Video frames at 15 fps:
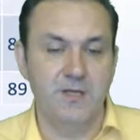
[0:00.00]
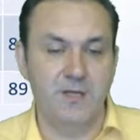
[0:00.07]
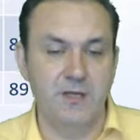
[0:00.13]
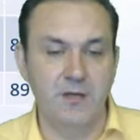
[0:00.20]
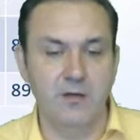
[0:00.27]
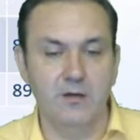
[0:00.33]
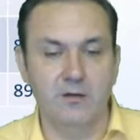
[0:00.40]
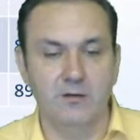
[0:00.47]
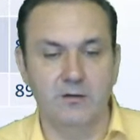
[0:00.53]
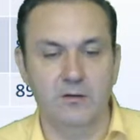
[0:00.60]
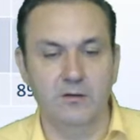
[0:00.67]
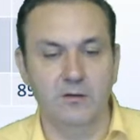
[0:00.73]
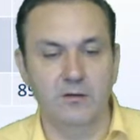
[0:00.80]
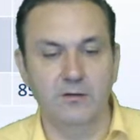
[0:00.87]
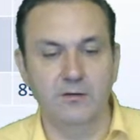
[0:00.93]
И
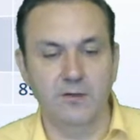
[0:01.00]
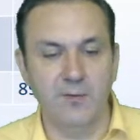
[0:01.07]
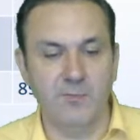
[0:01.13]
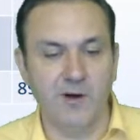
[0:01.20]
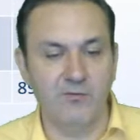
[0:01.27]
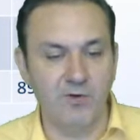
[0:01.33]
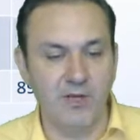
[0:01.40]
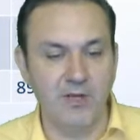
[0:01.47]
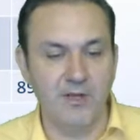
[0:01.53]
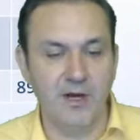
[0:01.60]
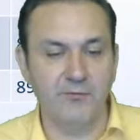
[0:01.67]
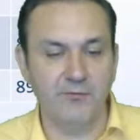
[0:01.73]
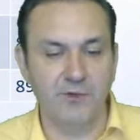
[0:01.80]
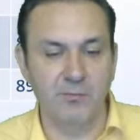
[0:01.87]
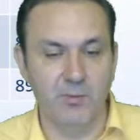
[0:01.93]
а, направление
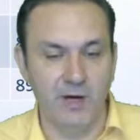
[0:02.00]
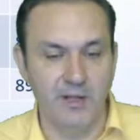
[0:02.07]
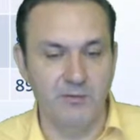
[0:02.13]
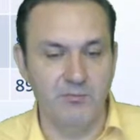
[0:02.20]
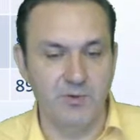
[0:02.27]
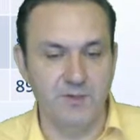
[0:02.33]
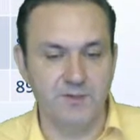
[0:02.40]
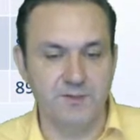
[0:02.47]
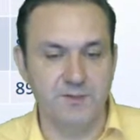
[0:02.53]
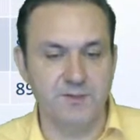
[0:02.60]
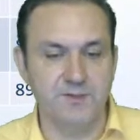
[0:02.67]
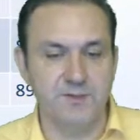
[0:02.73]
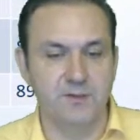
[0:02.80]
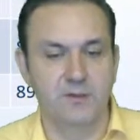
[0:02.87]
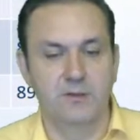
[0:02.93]
автомайн
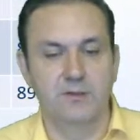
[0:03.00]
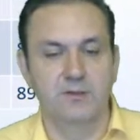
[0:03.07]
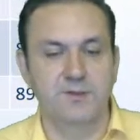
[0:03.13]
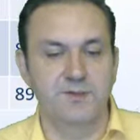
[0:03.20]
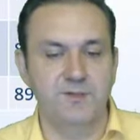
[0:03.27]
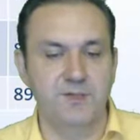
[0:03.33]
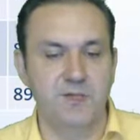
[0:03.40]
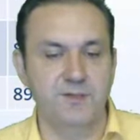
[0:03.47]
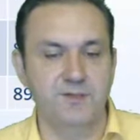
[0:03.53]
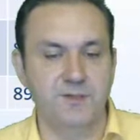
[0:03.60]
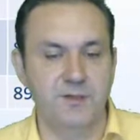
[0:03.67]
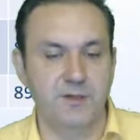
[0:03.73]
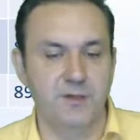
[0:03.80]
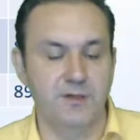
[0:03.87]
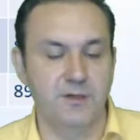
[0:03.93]
бизнес. Здесь
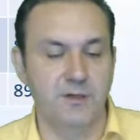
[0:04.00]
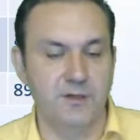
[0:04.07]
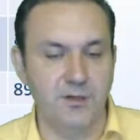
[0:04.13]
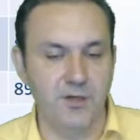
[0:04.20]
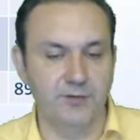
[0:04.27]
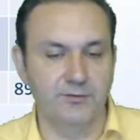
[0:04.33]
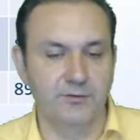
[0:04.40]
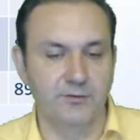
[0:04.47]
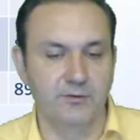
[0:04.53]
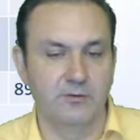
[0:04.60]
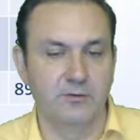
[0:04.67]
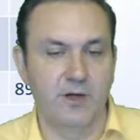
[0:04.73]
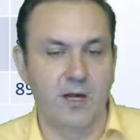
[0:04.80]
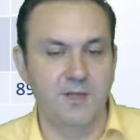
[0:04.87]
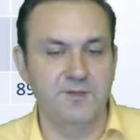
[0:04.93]
а, нет
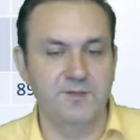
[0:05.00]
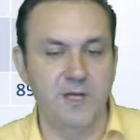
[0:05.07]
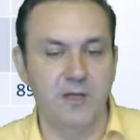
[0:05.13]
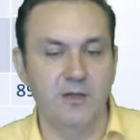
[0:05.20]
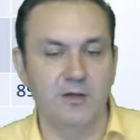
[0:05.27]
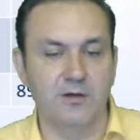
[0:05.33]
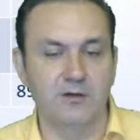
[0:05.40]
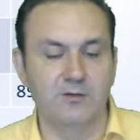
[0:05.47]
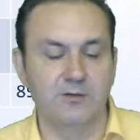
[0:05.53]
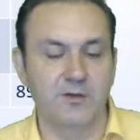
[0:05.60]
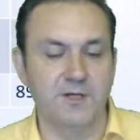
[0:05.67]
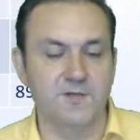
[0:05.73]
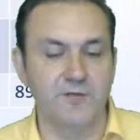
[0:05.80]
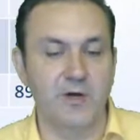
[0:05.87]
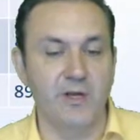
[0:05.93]
отдельных
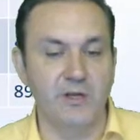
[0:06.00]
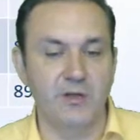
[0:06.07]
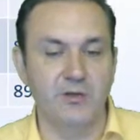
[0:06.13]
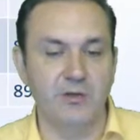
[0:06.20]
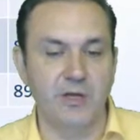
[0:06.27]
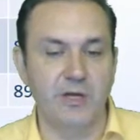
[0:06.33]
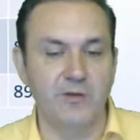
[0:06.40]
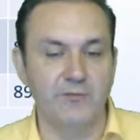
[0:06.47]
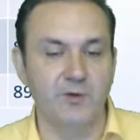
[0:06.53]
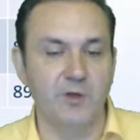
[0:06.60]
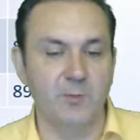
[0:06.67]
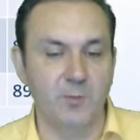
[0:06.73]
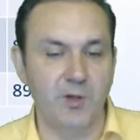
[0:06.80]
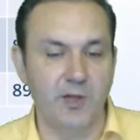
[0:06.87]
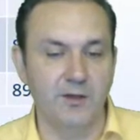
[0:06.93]
названий
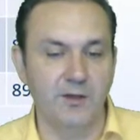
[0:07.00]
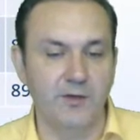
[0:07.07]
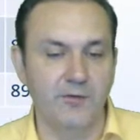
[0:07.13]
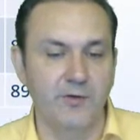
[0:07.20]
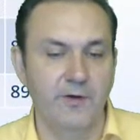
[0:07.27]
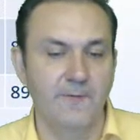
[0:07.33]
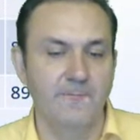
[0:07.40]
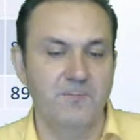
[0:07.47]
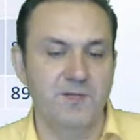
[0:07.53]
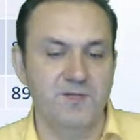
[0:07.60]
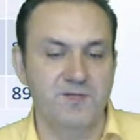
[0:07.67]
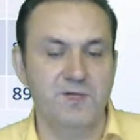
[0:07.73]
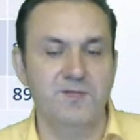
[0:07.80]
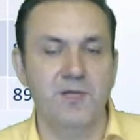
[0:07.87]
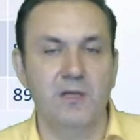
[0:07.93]
тарифных планов.
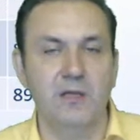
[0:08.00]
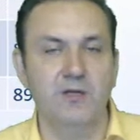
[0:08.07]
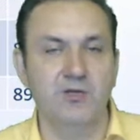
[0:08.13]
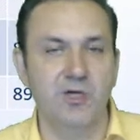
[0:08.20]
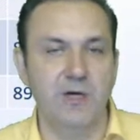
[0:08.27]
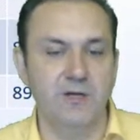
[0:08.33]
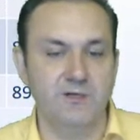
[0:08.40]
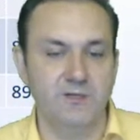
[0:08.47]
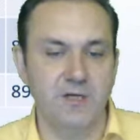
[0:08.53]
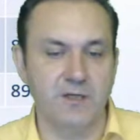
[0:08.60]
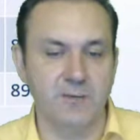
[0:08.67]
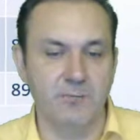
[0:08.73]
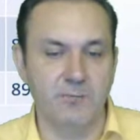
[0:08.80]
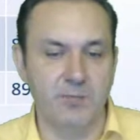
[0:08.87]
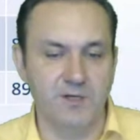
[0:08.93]
Здесь
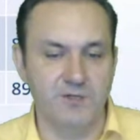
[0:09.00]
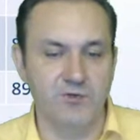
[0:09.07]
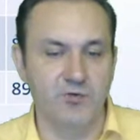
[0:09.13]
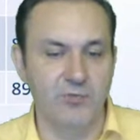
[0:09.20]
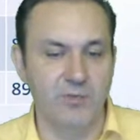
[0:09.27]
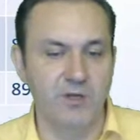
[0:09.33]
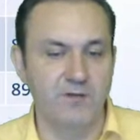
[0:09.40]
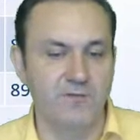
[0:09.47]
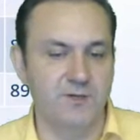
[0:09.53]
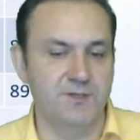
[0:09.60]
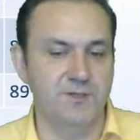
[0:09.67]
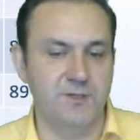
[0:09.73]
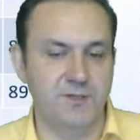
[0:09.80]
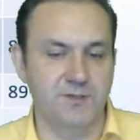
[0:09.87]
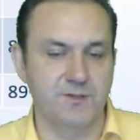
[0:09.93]
отличается по сумме
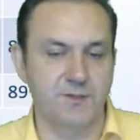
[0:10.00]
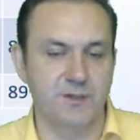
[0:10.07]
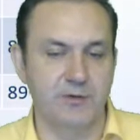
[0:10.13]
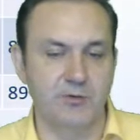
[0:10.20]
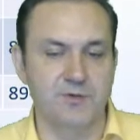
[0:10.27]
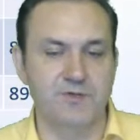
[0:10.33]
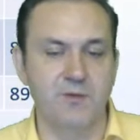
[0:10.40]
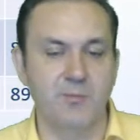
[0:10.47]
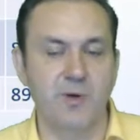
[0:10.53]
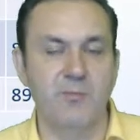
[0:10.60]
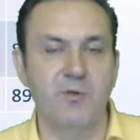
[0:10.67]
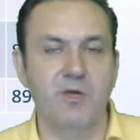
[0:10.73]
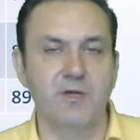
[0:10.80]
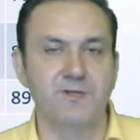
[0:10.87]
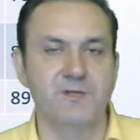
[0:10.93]
инвестиций. То есть,
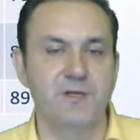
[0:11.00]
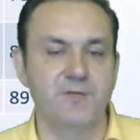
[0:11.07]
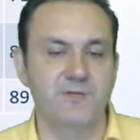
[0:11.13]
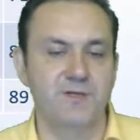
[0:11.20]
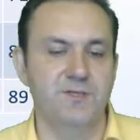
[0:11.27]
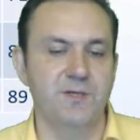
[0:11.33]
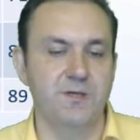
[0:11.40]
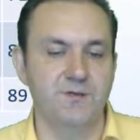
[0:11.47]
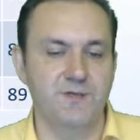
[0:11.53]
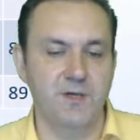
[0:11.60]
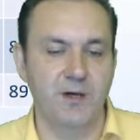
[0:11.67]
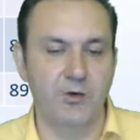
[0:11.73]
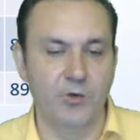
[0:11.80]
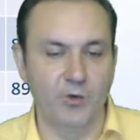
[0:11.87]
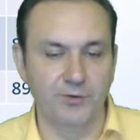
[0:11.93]
например, если
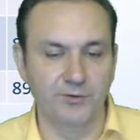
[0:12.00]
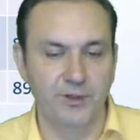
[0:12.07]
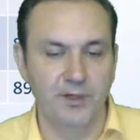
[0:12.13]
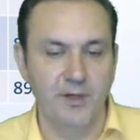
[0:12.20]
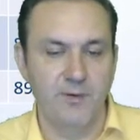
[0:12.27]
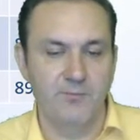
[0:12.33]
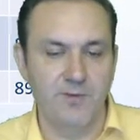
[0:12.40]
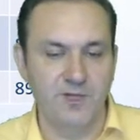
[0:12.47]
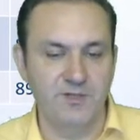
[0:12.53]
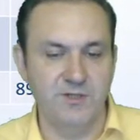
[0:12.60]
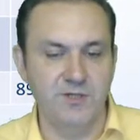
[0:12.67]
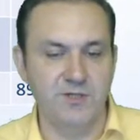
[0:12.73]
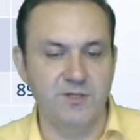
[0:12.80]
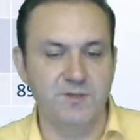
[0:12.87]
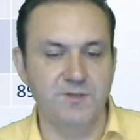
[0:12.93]
инвестиция от
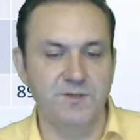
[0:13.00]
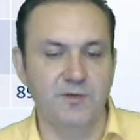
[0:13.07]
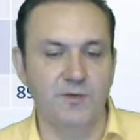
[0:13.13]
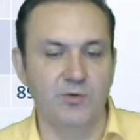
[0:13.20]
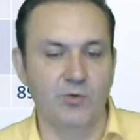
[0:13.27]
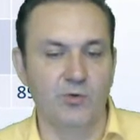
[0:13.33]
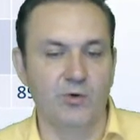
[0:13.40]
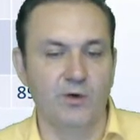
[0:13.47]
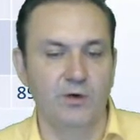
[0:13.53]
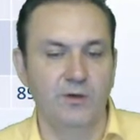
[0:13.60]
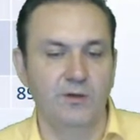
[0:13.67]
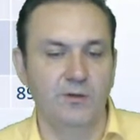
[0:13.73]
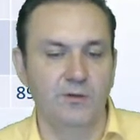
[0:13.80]
50 до